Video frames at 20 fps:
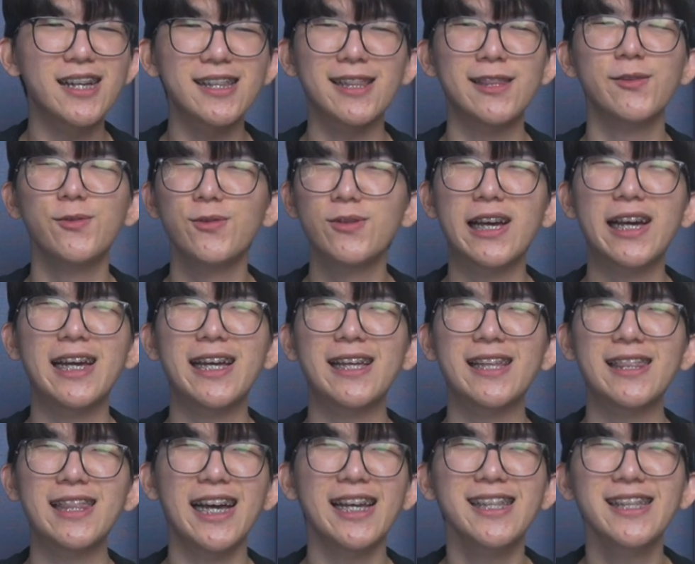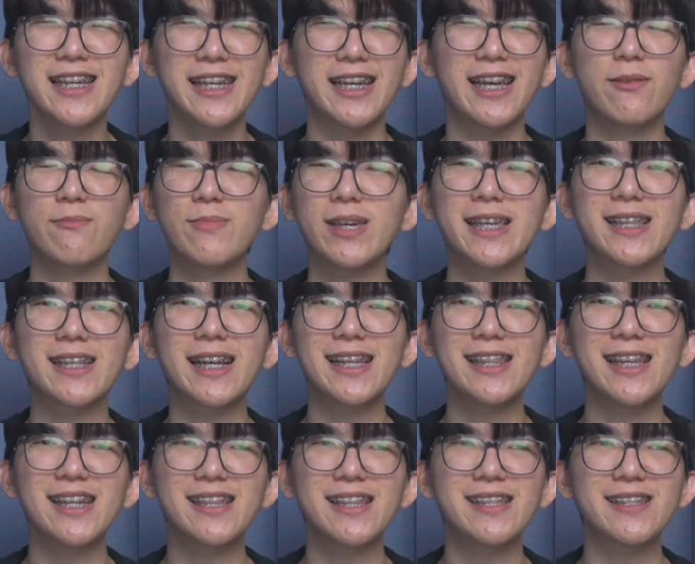nggak terduga lainnya ya yang bikin
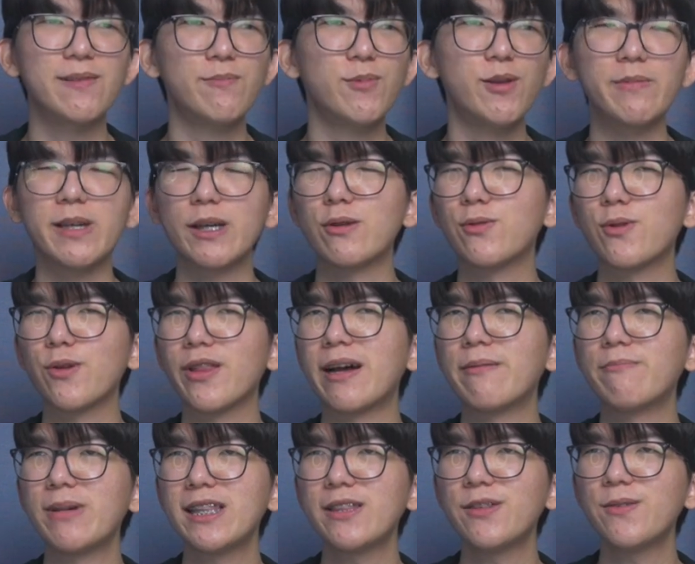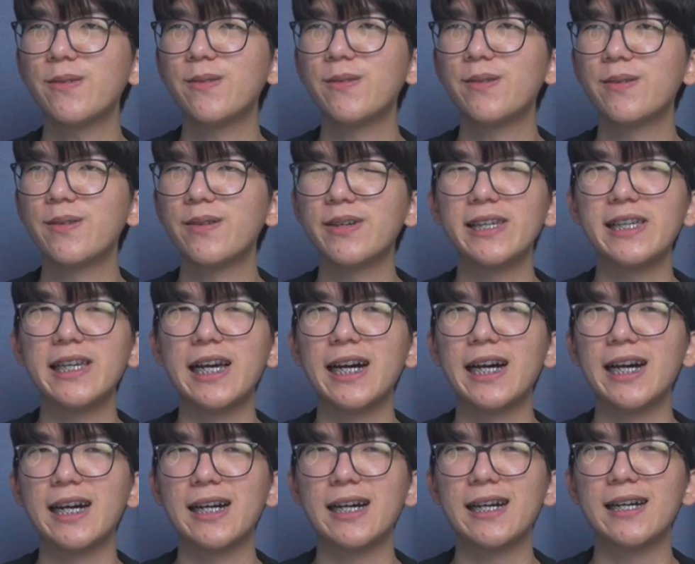kalian sebelum ikut turnamen tuh
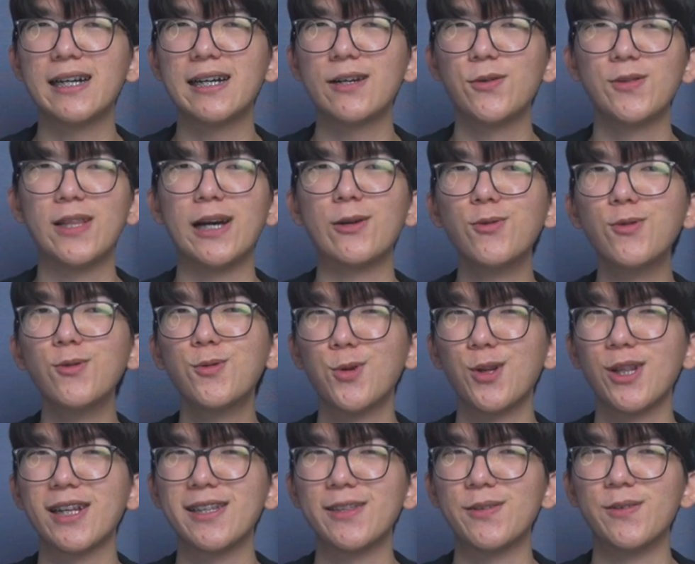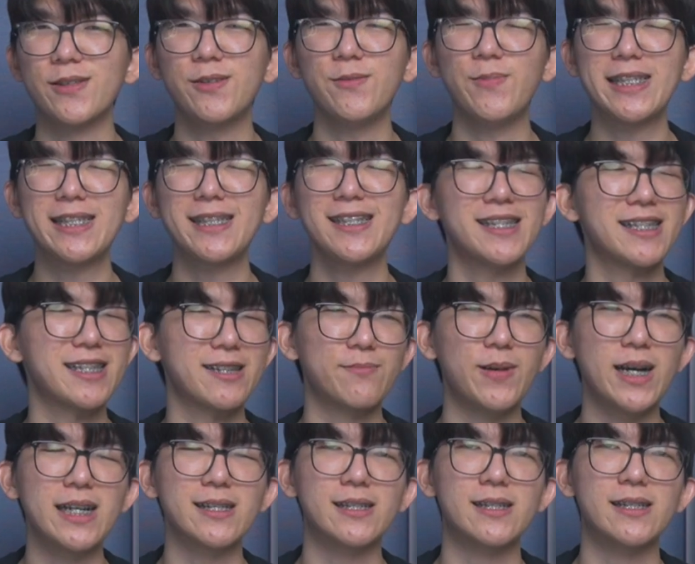ya udah gugur gitu itu pasti nyesek
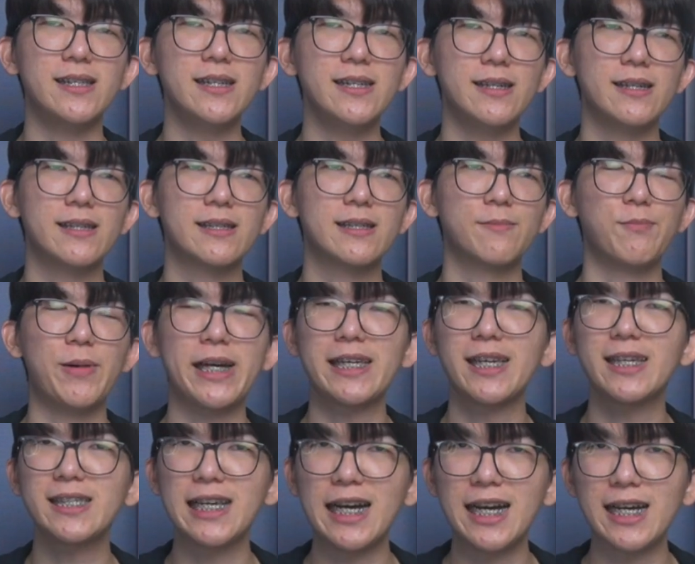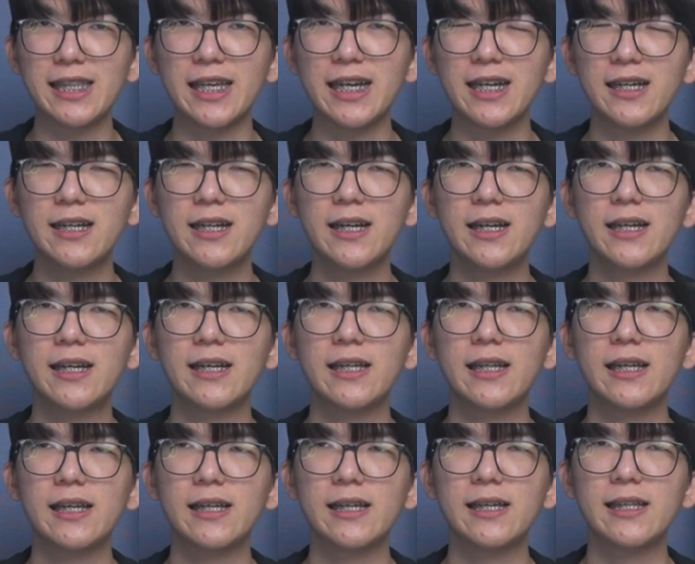banget jadi sebaiknya jangan ya
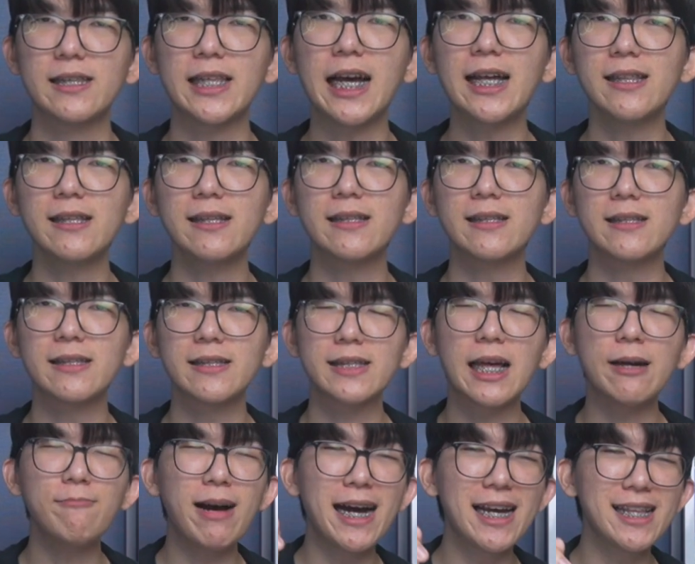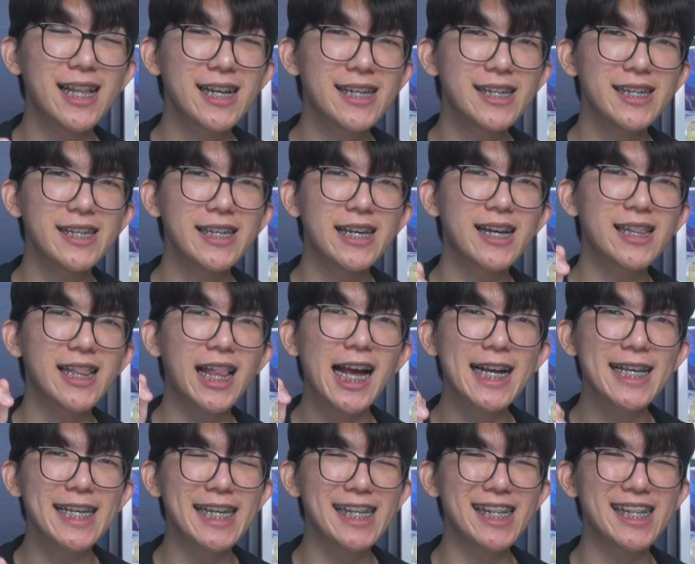dan tambahan lagi yang
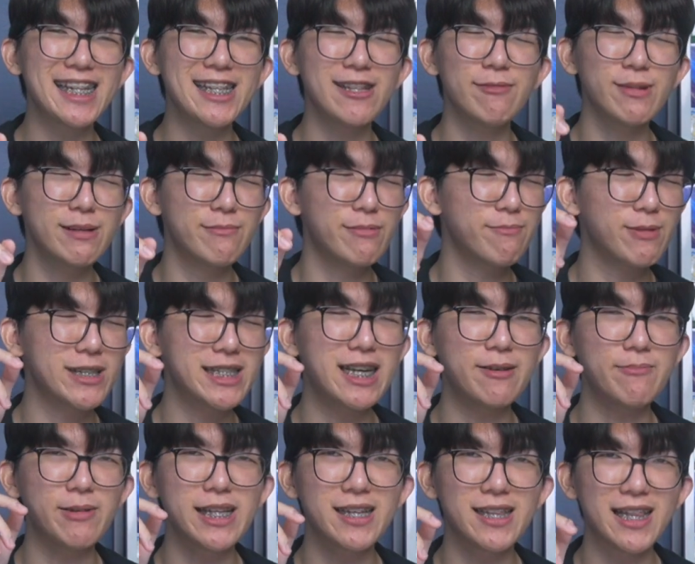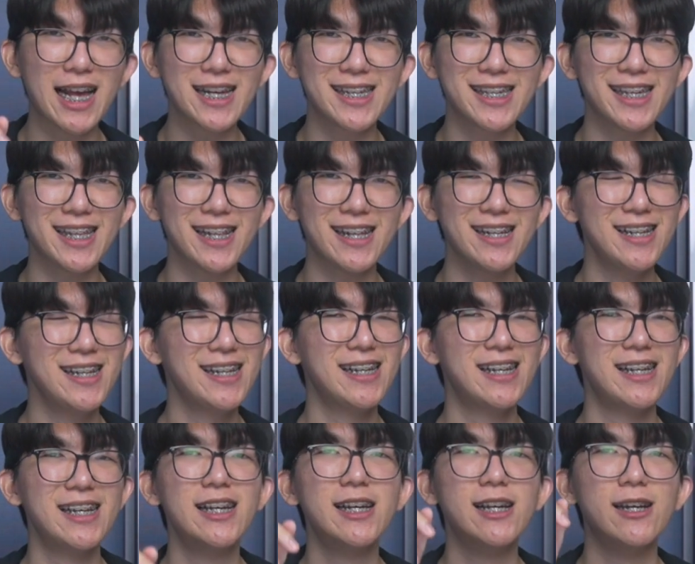terakhir ini benar-benar persiapan yang terakhir
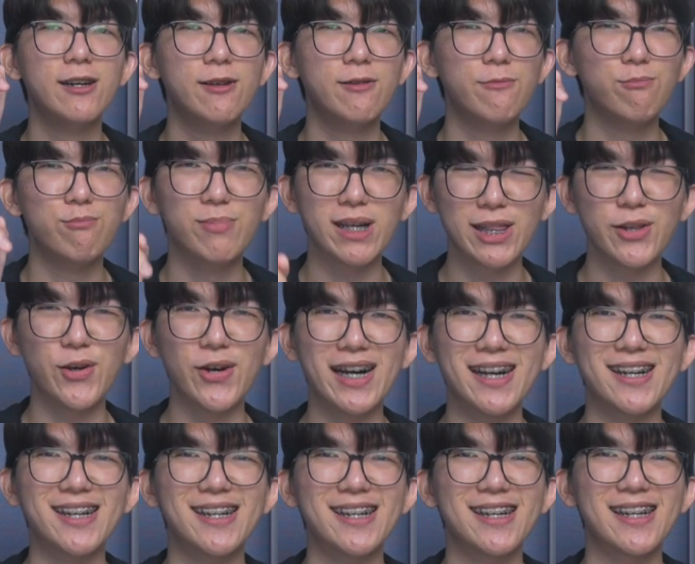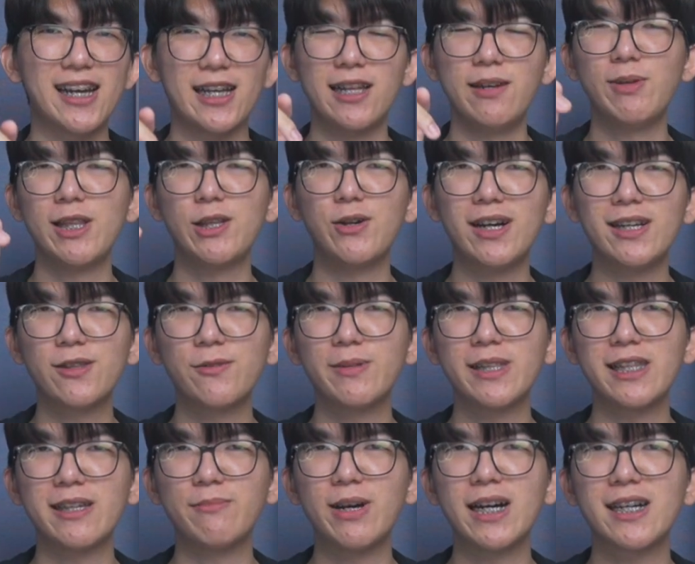berdoa karena berdoa tuh
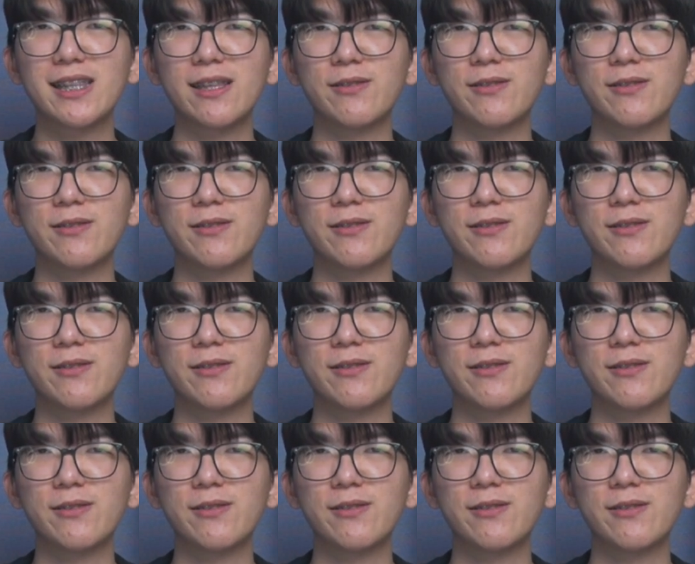penting banget